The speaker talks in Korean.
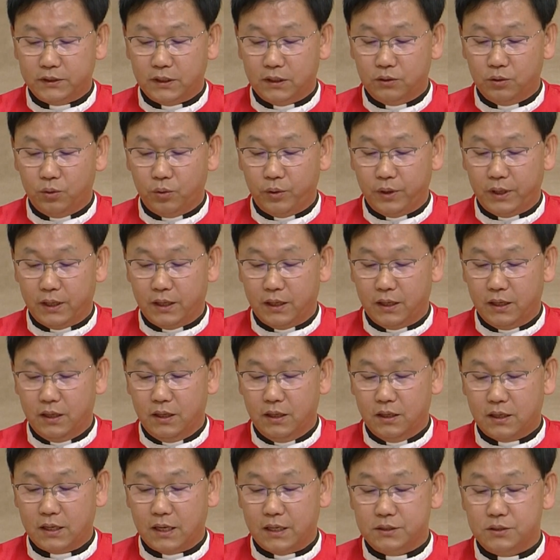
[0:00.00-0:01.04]
사도의
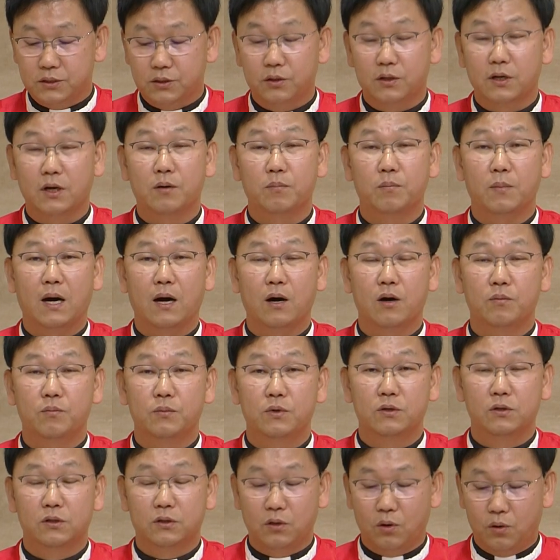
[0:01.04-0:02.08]
간절한
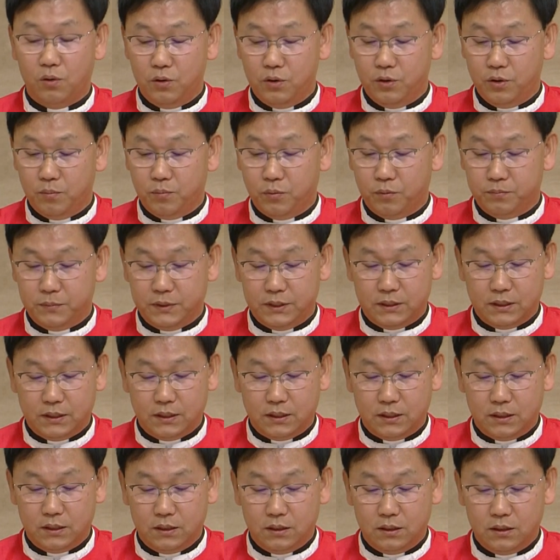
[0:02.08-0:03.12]
마음을 떠올려
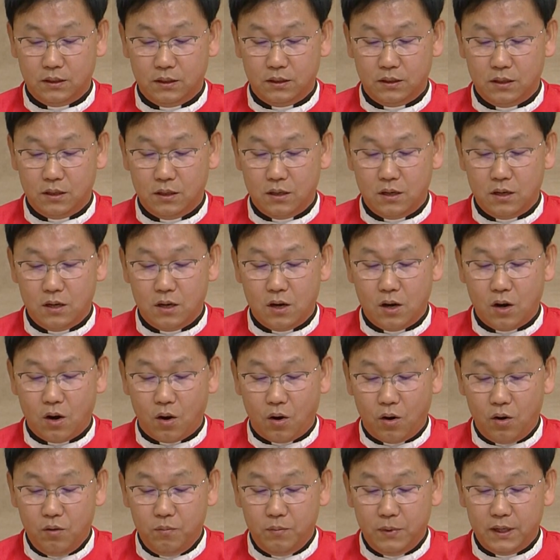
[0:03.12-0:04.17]
봅니다.
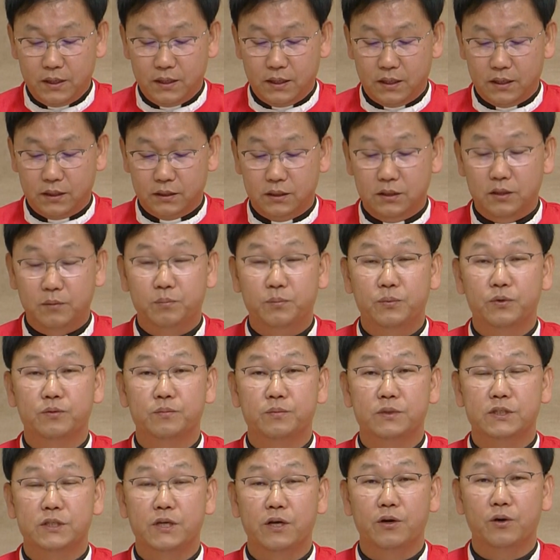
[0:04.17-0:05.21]
얼마나 기쁜
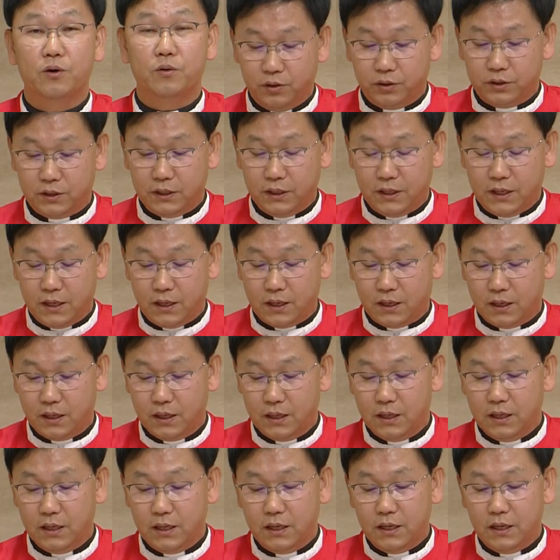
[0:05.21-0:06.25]
체험이었기에
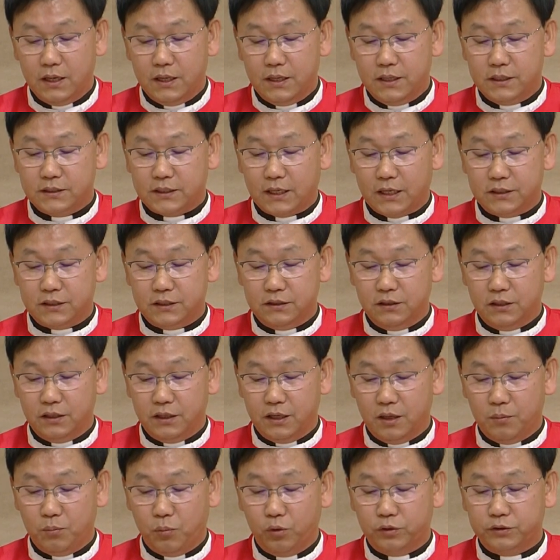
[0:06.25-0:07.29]

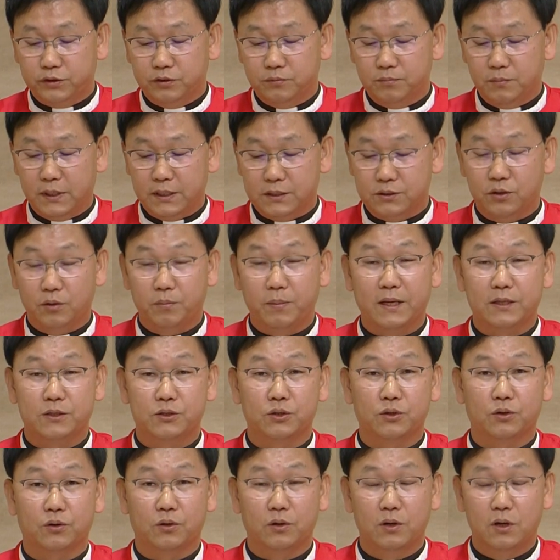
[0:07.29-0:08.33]
자신들의 목숨마저
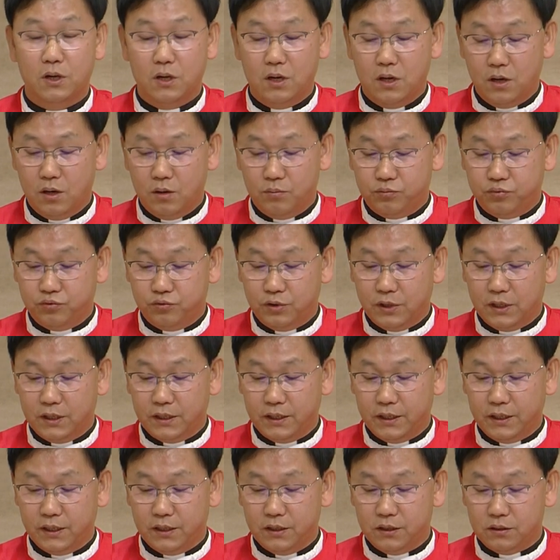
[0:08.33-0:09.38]
바쳐
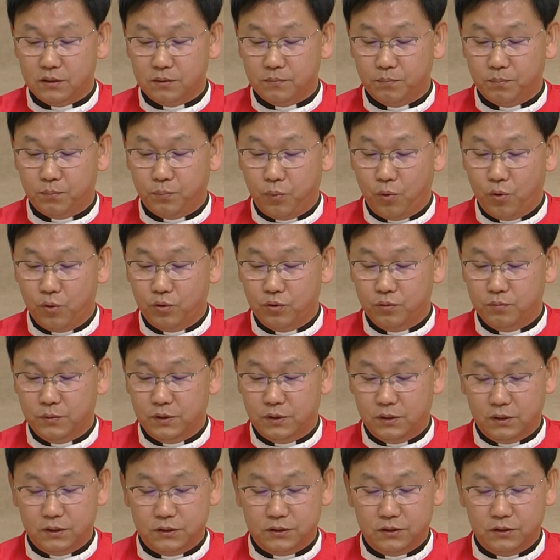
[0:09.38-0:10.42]
부활의
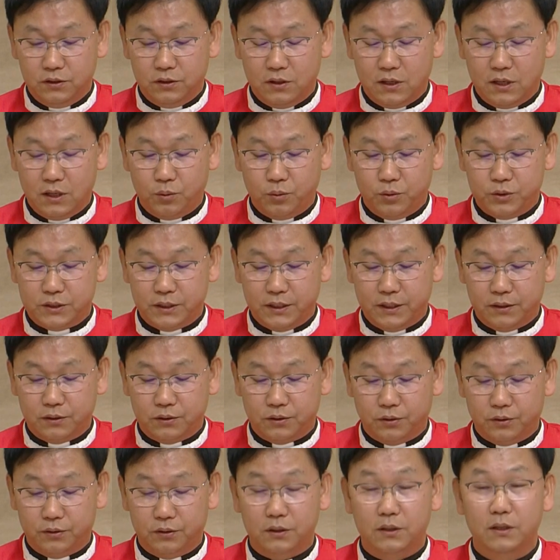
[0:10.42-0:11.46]
복음을 증거하고자
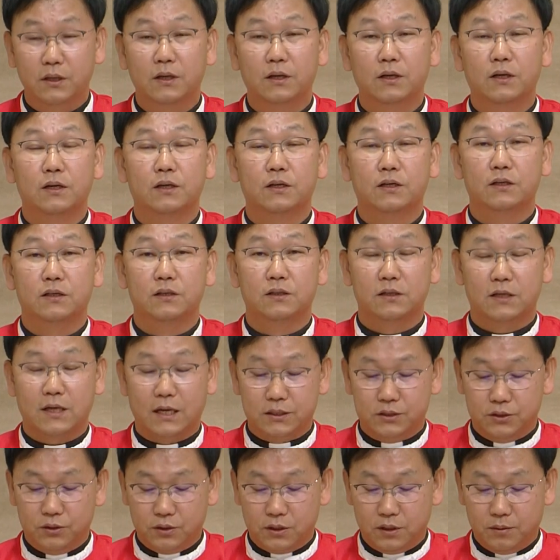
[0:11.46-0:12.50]
했던 그
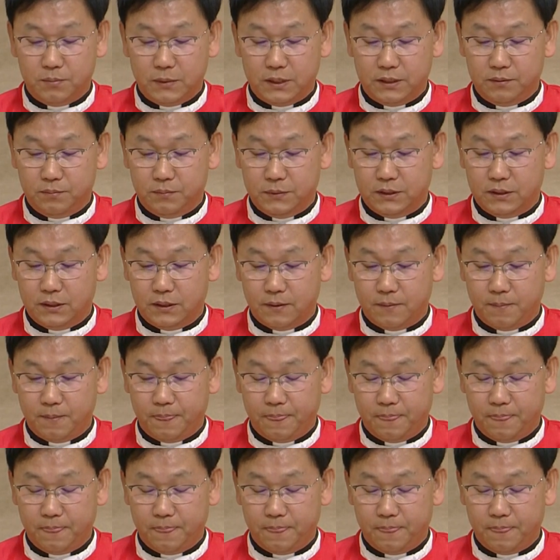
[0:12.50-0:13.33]
간절한 말입니다.